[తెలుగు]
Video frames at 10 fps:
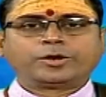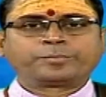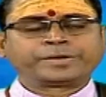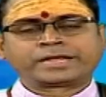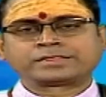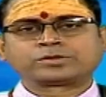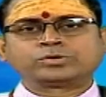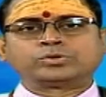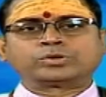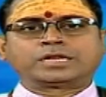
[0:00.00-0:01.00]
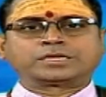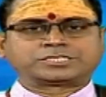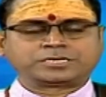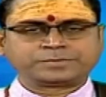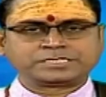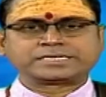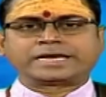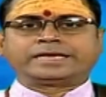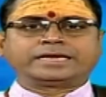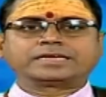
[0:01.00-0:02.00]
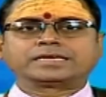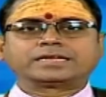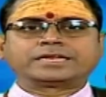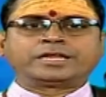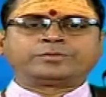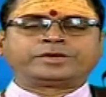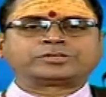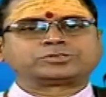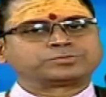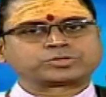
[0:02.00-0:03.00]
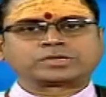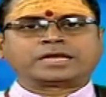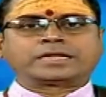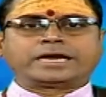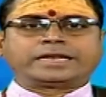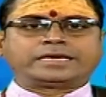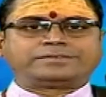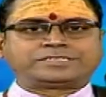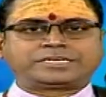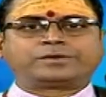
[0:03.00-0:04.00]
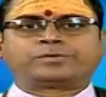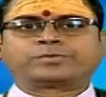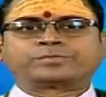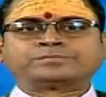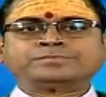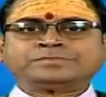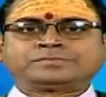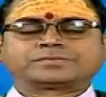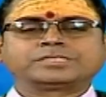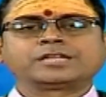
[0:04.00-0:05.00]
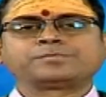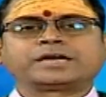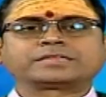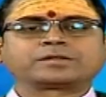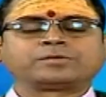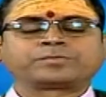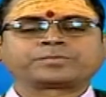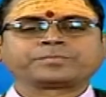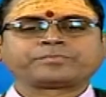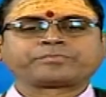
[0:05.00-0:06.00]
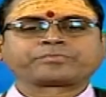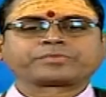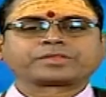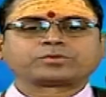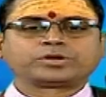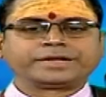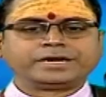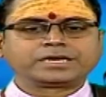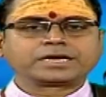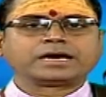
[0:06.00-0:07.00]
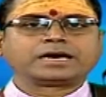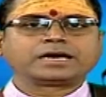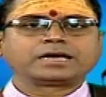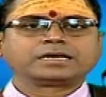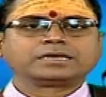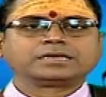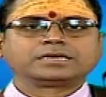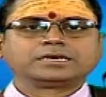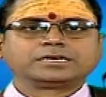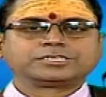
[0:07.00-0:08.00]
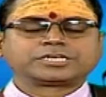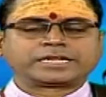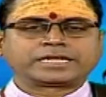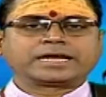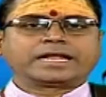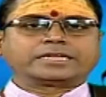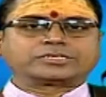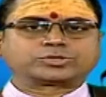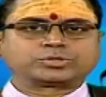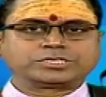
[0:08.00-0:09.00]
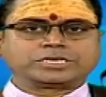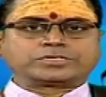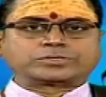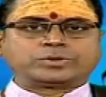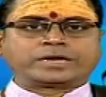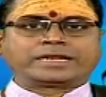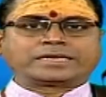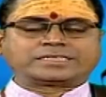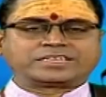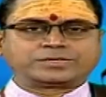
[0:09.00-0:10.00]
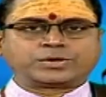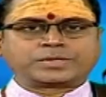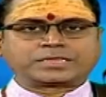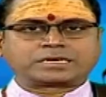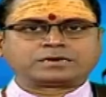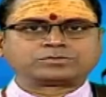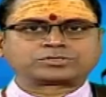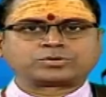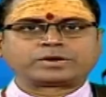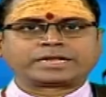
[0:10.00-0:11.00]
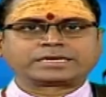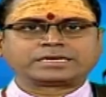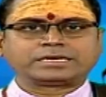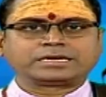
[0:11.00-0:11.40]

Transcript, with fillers: మీరందరూ నన్ను క్షమించాలి నేను మీకు చెబుతున్నాను కానీ ఈ విషయం నేను మాత్రం కొన్నేళ్లుగా శరీరాన్ని శుద్ధి చేసుకోవడానికి తేజోవంతంగా ఉంచుకోవడానికి